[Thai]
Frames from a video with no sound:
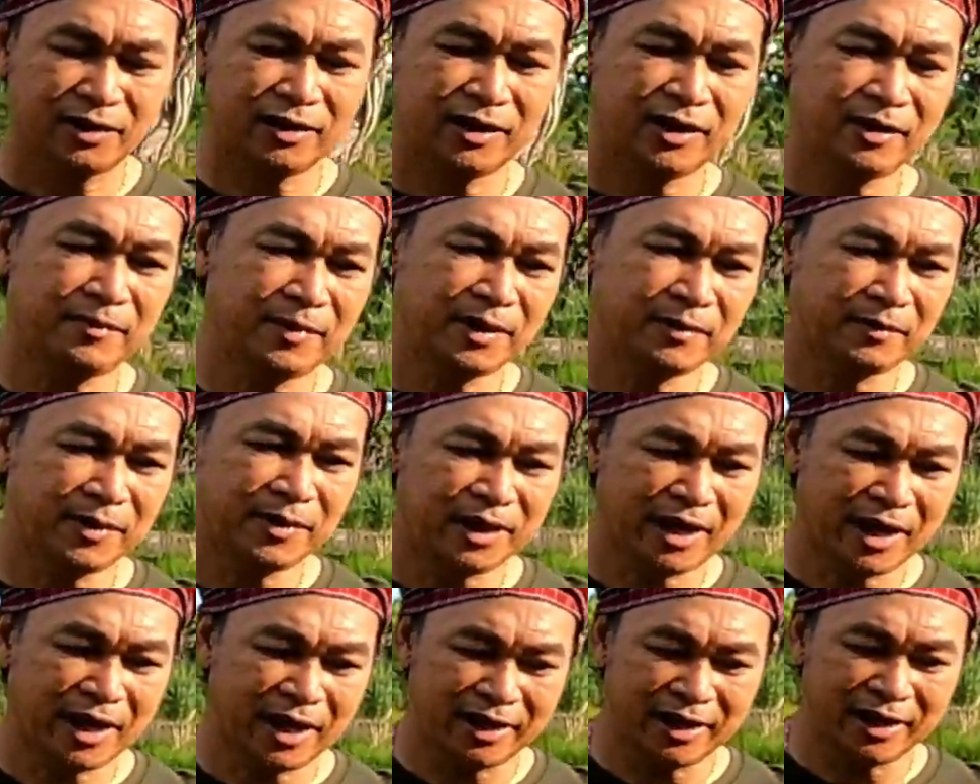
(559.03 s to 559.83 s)
ตอนนี้มัน
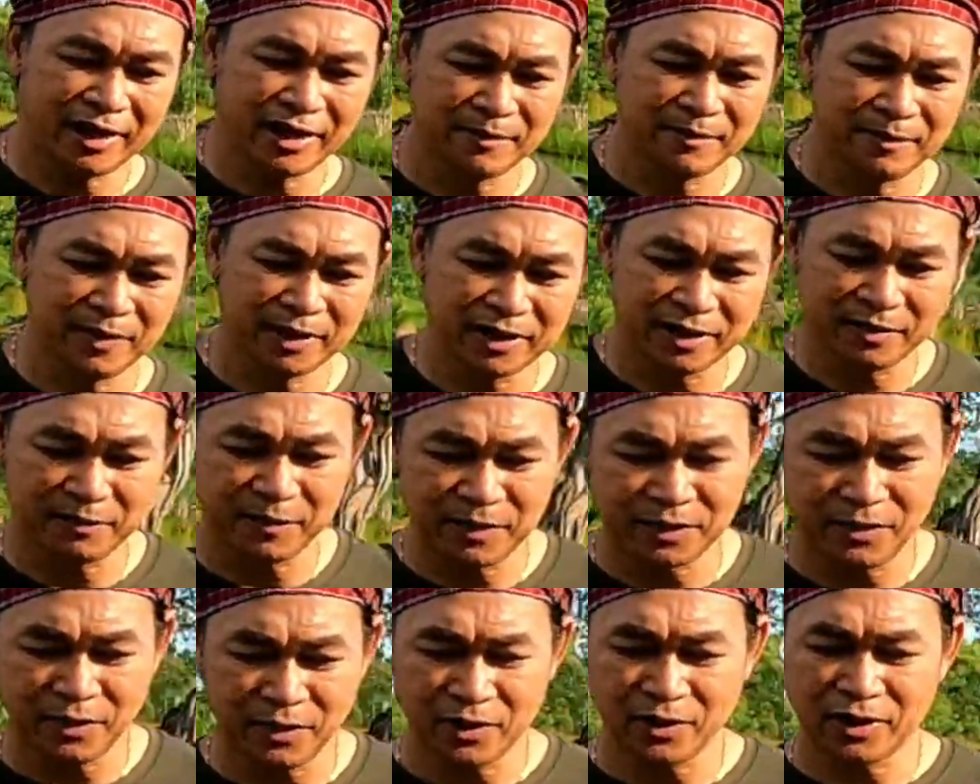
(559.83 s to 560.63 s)
ไม่ได้อะไรเป็นเงิน
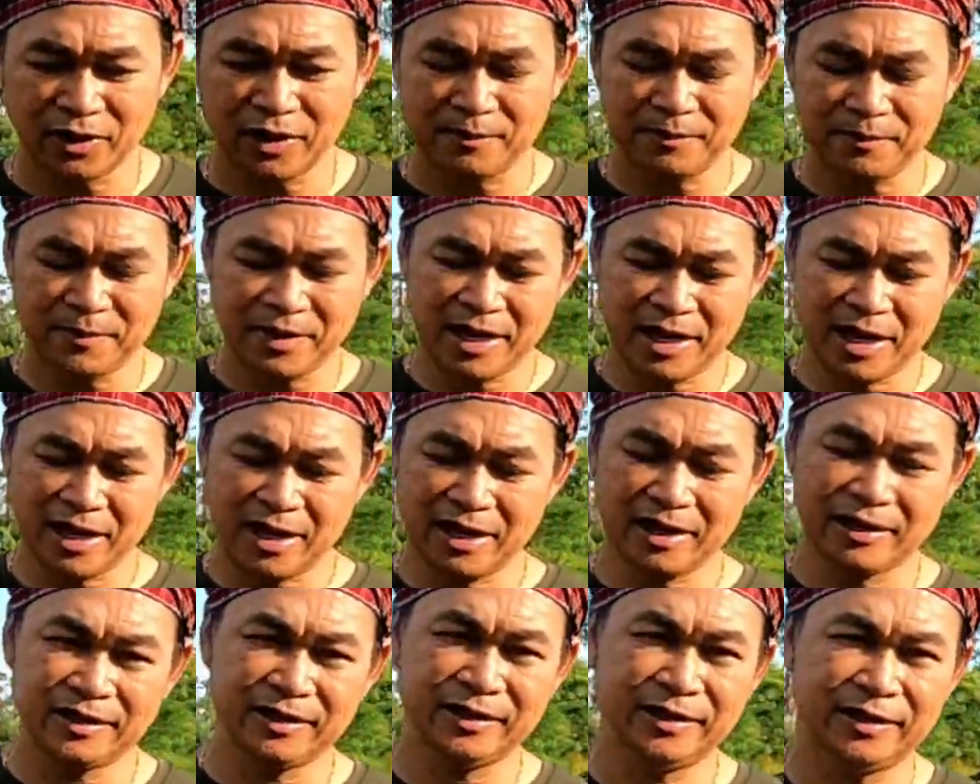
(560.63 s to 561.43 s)
เป็นทองกลับมา
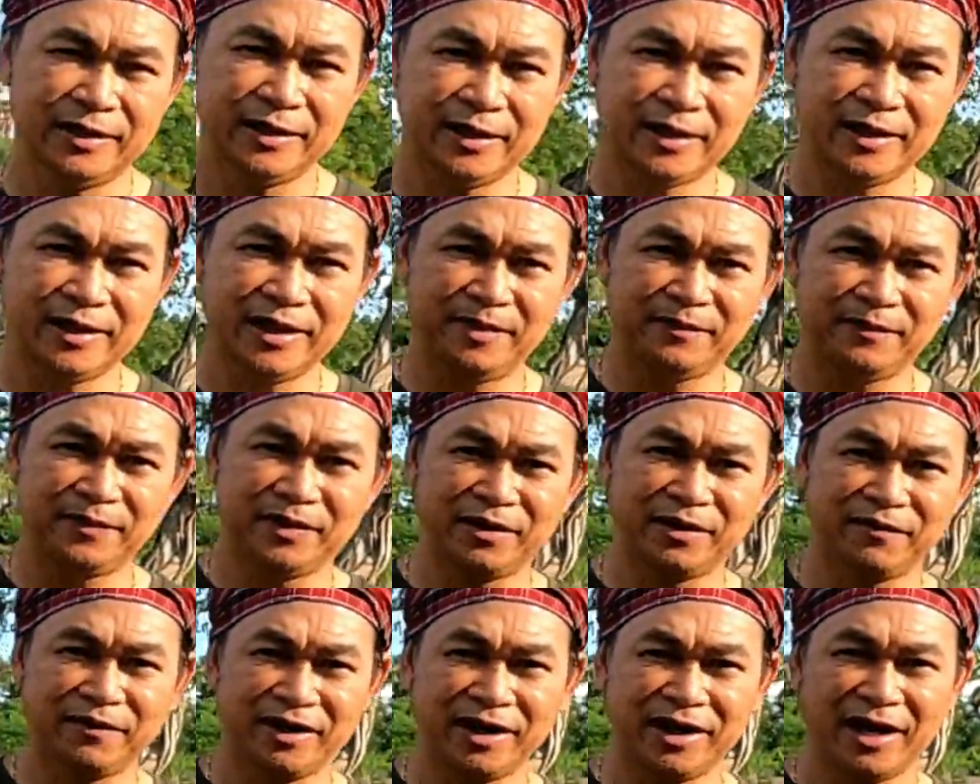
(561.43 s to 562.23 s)
นะครับ
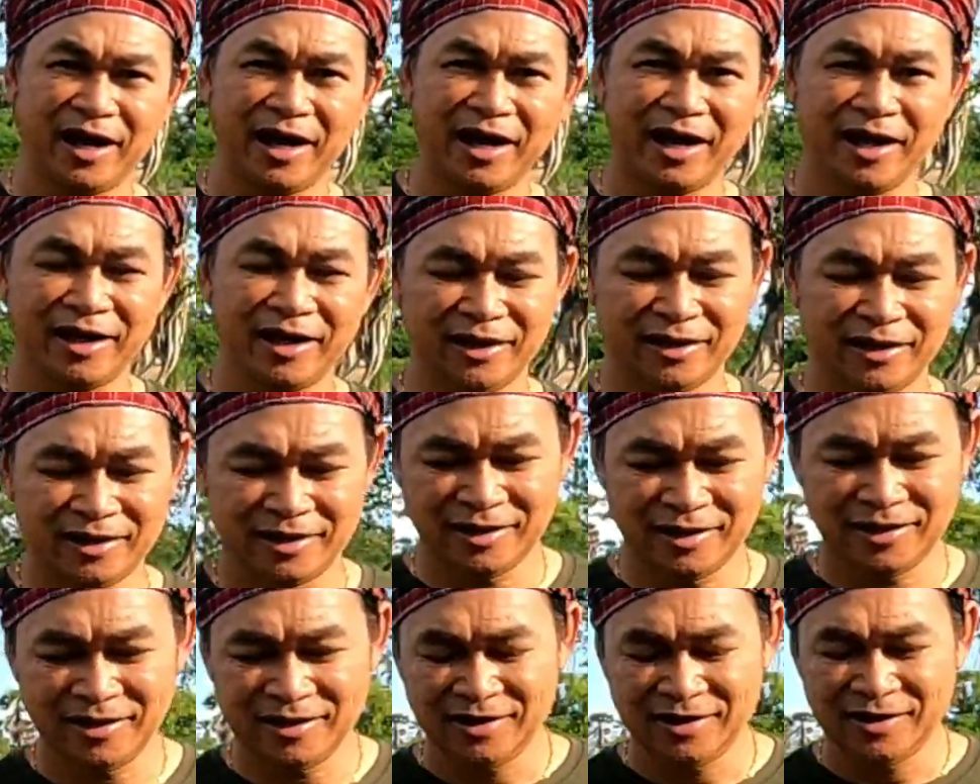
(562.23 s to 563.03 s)
แต่ว่าได้
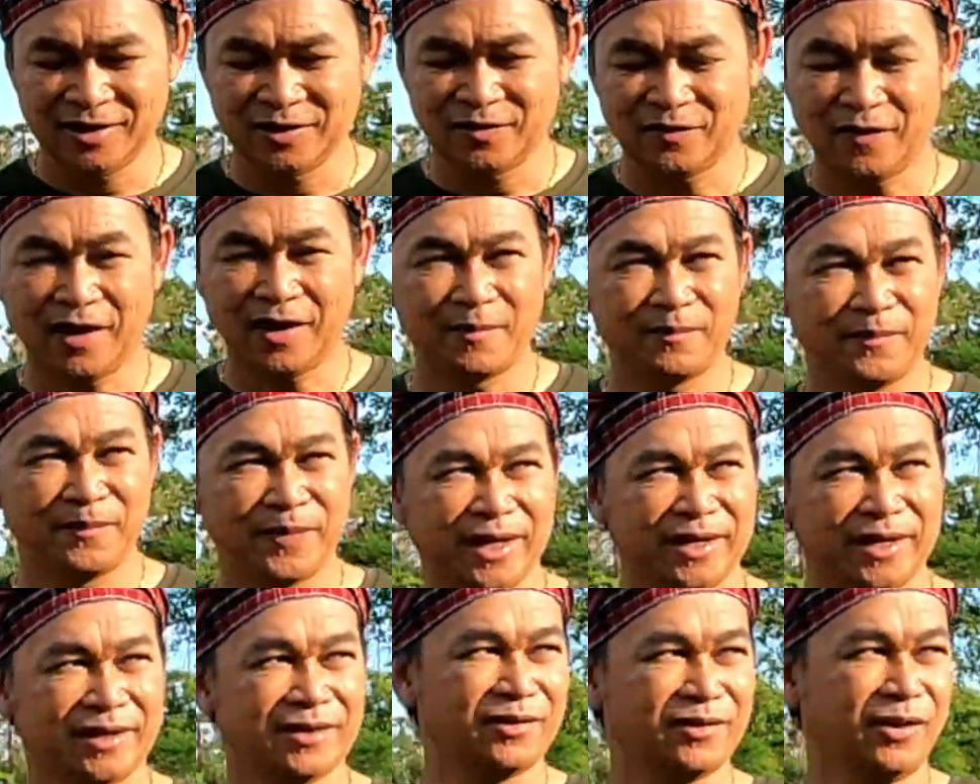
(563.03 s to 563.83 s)
ความ
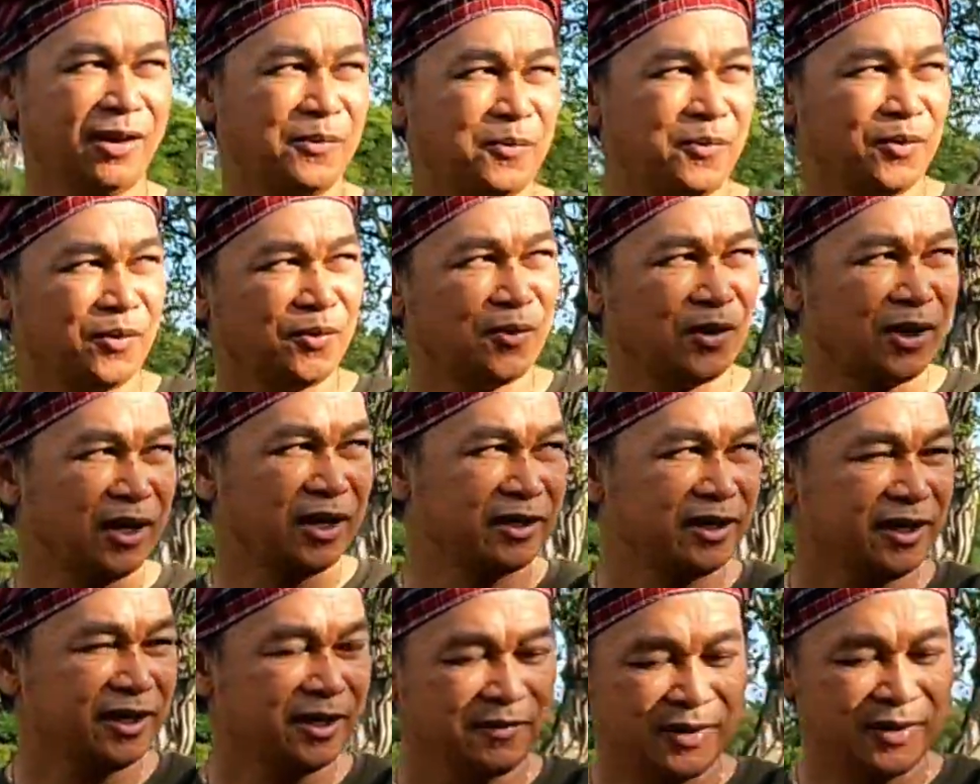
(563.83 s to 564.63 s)
เป็นครอบครัว
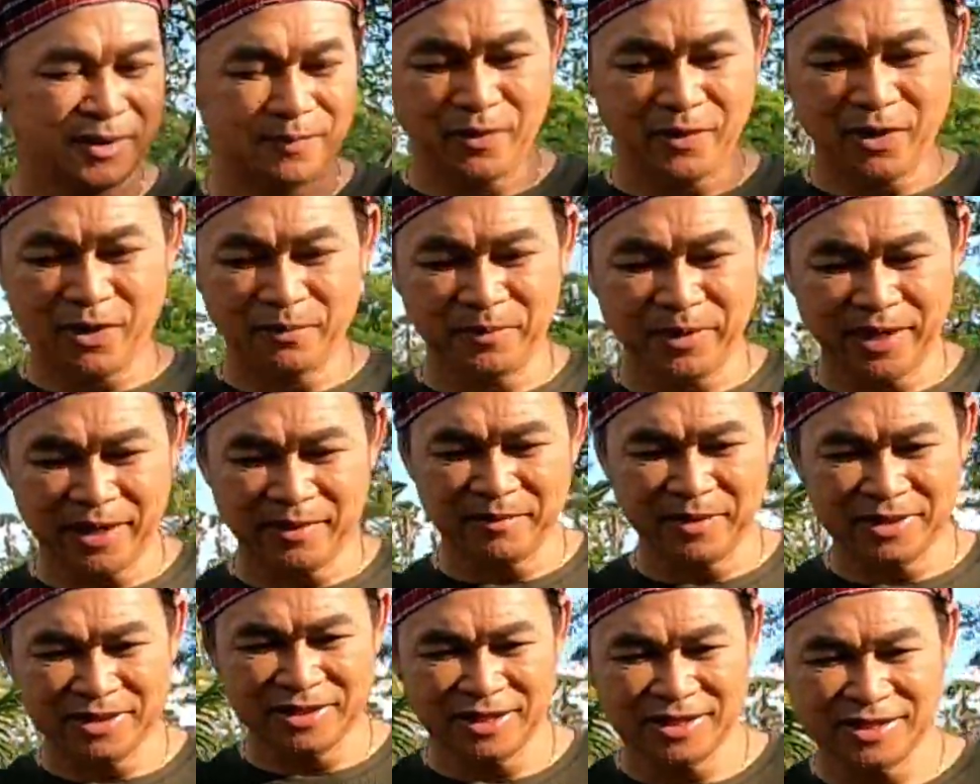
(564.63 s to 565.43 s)
ที่มีพ่อแม่
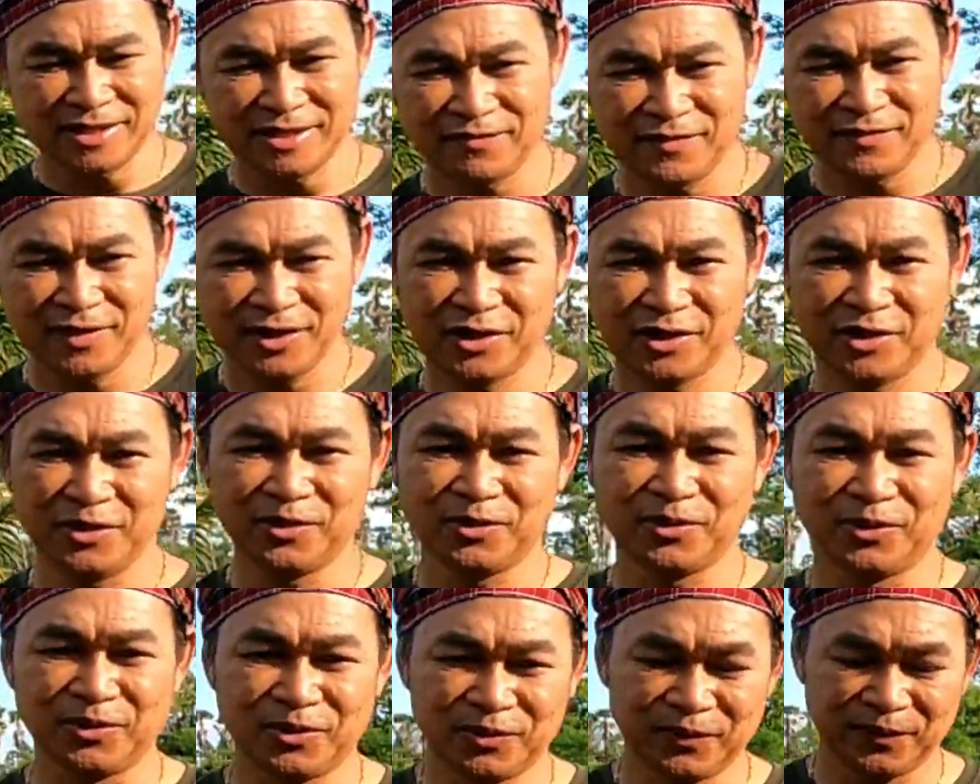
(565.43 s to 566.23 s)
มาใช้ชีวิตอ
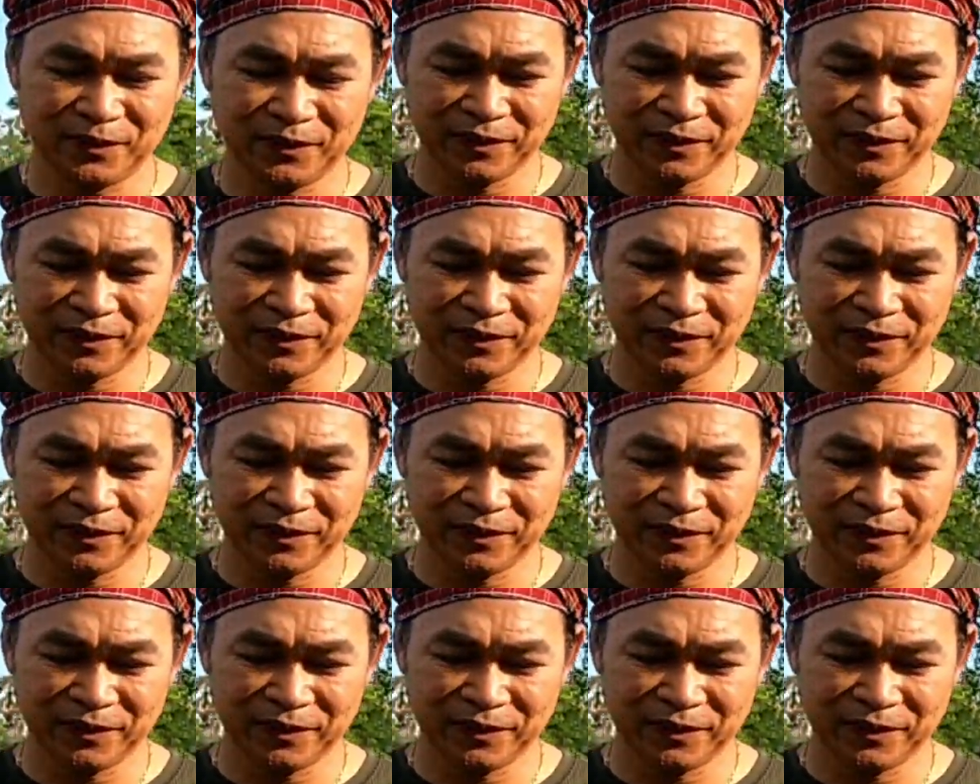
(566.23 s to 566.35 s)
ยู่